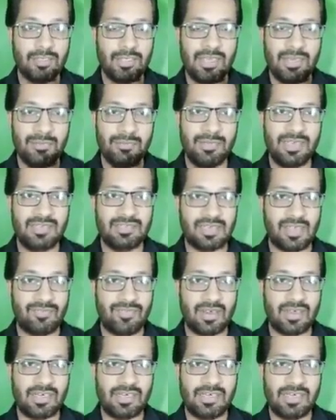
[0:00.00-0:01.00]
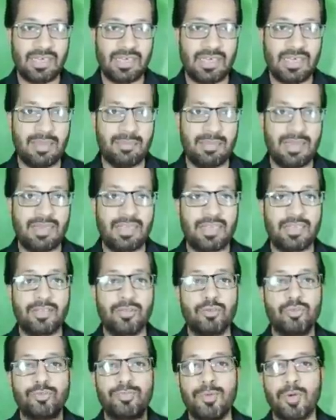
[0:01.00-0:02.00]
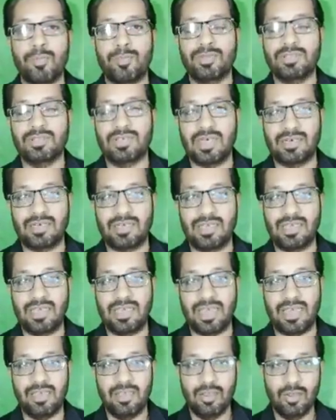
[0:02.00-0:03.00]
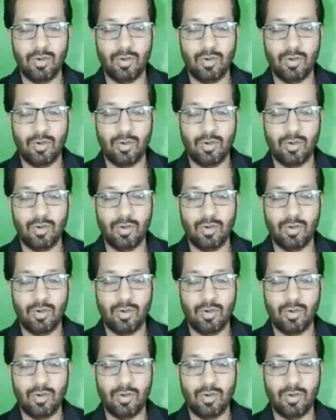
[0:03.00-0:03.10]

इल्म में इजाफा करने के लिए मैंने एक न्यूज़ भी ओपन कर रखी है